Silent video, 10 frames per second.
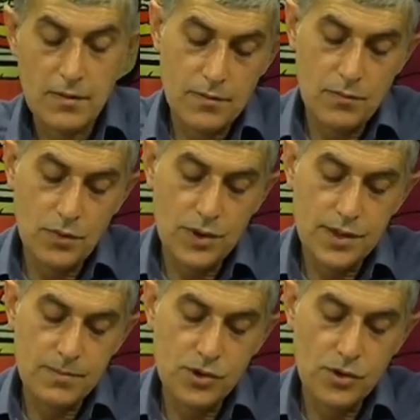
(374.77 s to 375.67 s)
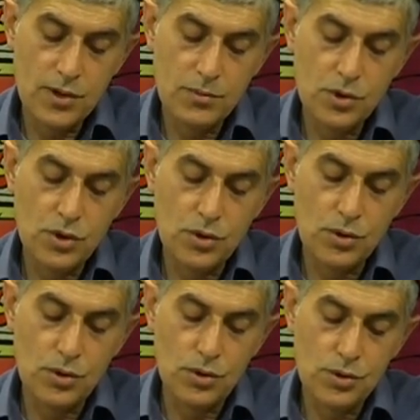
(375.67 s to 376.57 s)
bu kısmı şöyle
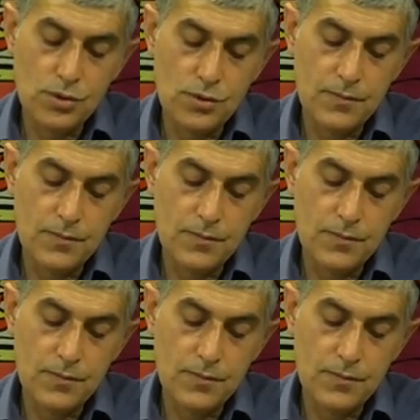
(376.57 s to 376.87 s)
büküyoruz.